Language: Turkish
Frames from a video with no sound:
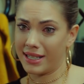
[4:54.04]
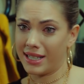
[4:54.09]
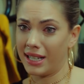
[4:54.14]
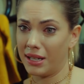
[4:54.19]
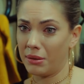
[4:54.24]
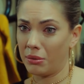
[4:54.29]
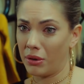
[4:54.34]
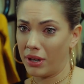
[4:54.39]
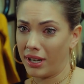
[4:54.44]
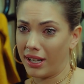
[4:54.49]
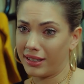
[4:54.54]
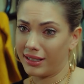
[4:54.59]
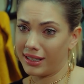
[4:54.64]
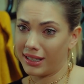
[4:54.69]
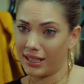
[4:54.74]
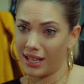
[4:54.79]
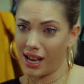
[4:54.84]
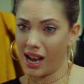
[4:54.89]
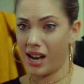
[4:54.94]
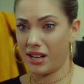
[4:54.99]
Ben seni bu
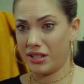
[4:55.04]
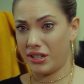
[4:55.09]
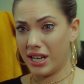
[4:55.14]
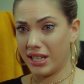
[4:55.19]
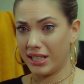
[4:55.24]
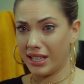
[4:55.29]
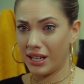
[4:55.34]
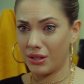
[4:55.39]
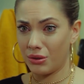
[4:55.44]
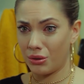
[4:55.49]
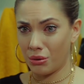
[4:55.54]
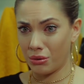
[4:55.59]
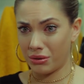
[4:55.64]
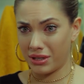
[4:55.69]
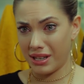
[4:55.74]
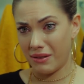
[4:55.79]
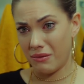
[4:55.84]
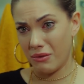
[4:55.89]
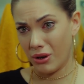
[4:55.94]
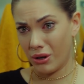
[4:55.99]
hayattaki her şeyden
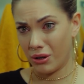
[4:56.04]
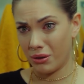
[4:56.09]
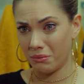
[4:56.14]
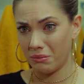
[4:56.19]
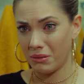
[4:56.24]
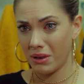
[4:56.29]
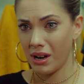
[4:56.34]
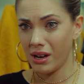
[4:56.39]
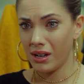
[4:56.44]
çok seviyorum.